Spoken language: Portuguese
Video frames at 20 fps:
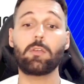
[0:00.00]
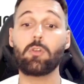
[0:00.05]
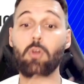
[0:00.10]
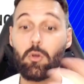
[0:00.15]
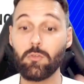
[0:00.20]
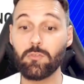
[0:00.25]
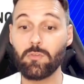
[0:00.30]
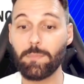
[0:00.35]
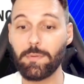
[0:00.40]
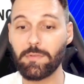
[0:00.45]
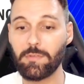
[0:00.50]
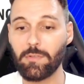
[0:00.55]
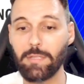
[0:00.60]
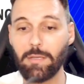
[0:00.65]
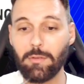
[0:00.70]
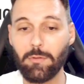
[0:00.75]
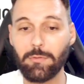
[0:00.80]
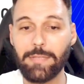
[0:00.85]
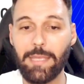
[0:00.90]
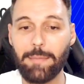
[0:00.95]
igualzinho o pessoal
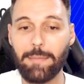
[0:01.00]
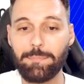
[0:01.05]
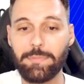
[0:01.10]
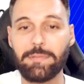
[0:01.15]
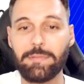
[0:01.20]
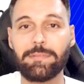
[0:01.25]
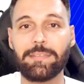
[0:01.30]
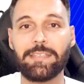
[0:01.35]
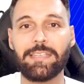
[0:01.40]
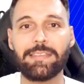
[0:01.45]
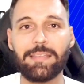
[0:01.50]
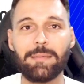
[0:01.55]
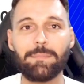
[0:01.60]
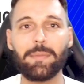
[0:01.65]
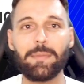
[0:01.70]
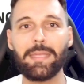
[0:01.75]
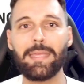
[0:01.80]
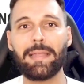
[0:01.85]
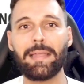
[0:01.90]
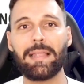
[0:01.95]
da Condep, que
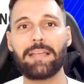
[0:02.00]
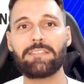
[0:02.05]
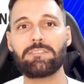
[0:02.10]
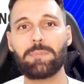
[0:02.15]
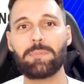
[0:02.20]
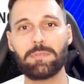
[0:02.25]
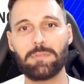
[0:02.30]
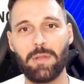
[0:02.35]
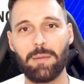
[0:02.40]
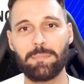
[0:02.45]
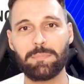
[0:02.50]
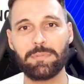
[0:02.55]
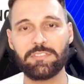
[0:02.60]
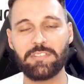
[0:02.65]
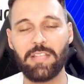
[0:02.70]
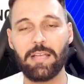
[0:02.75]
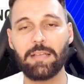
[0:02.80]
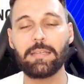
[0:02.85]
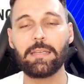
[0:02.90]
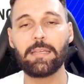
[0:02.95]
também é lá de
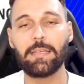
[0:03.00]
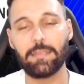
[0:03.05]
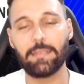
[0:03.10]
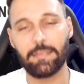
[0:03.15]
Petrópolis, tá?